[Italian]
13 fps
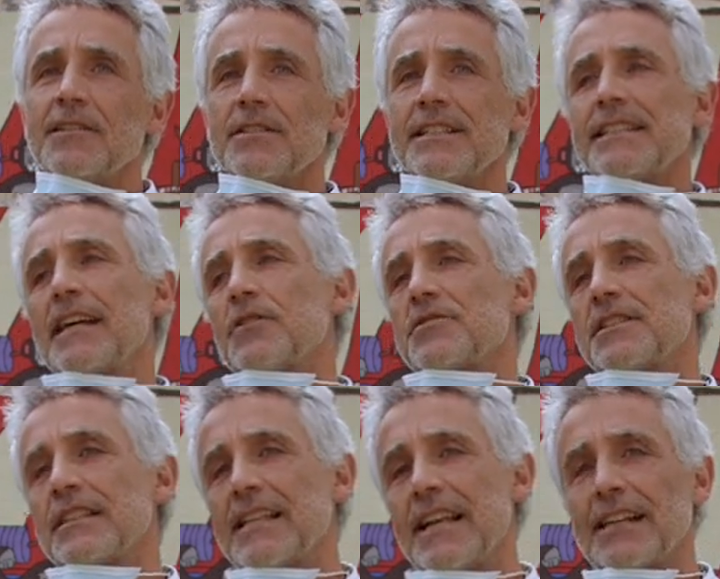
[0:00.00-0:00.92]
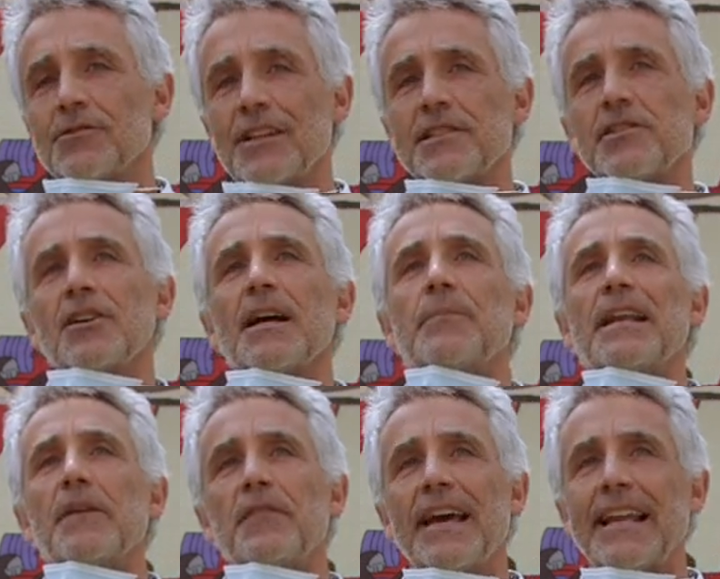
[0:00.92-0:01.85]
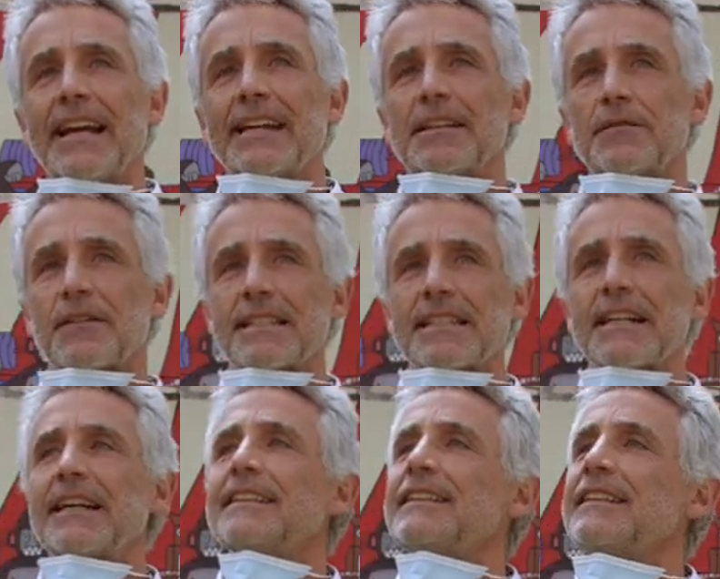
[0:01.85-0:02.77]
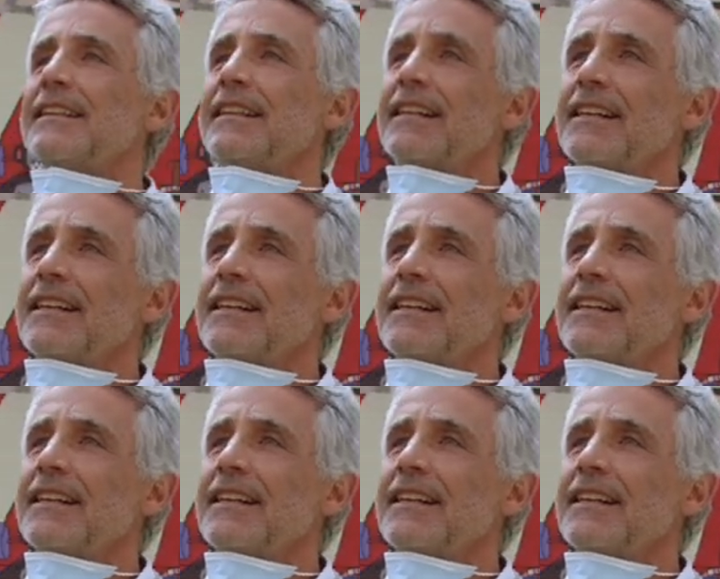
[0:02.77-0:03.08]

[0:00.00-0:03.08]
Questa è considerata una zona periferica di Frascati